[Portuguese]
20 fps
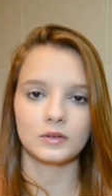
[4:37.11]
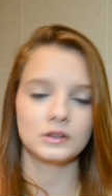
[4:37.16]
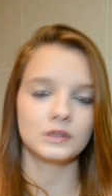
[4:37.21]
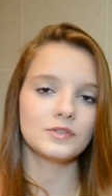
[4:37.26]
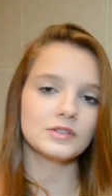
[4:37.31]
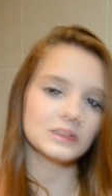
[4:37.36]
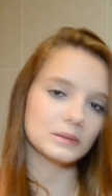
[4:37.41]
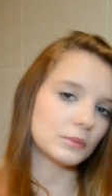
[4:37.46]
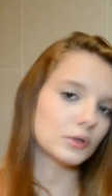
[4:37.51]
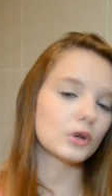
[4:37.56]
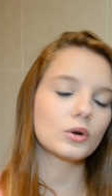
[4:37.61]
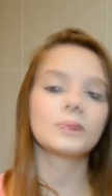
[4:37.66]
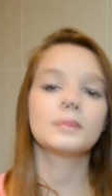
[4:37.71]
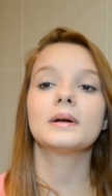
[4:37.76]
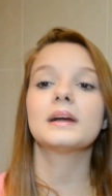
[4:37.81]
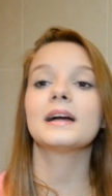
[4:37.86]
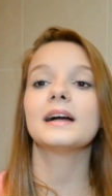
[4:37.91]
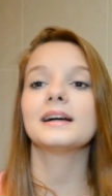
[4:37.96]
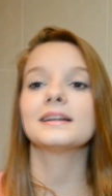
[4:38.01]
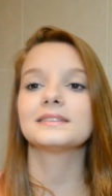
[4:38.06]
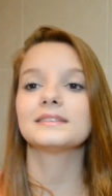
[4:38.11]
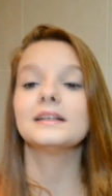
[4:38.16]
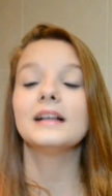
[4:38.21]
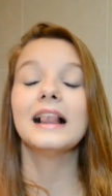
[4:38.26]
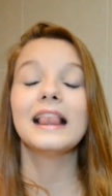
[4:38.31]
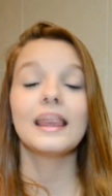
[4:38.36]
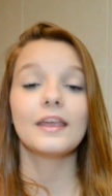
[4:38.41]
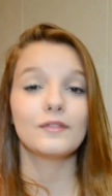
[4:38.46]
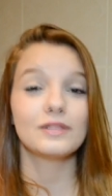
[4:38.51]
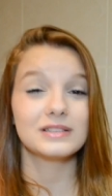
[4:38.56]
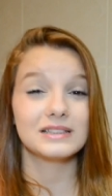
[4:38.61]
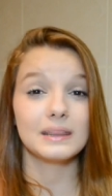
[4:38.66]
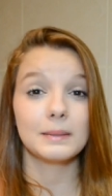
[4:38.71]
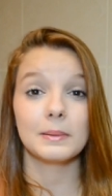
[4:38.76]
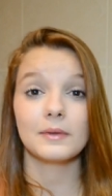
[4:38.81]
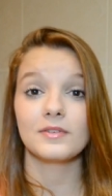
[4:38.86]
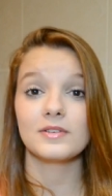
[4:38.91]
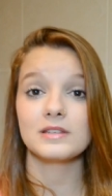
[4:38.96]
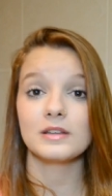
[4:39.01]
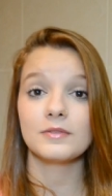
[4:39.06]
Se você mora numa casa, você dá
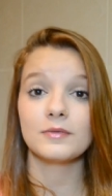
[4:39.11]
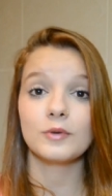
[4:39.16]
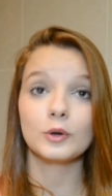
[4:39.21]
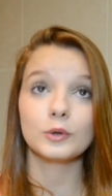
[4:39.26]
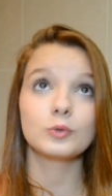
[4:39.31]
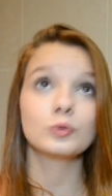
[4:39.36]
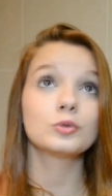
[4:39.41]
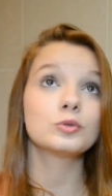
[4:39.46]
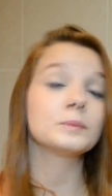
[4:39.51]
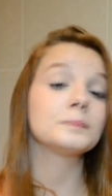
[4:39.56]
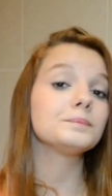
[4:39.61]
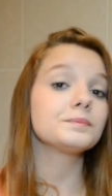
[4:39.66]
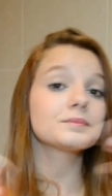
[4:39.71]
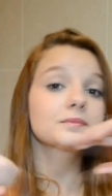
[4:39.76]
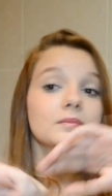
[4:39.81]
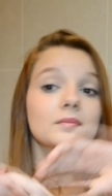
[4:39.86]
para fazer fotos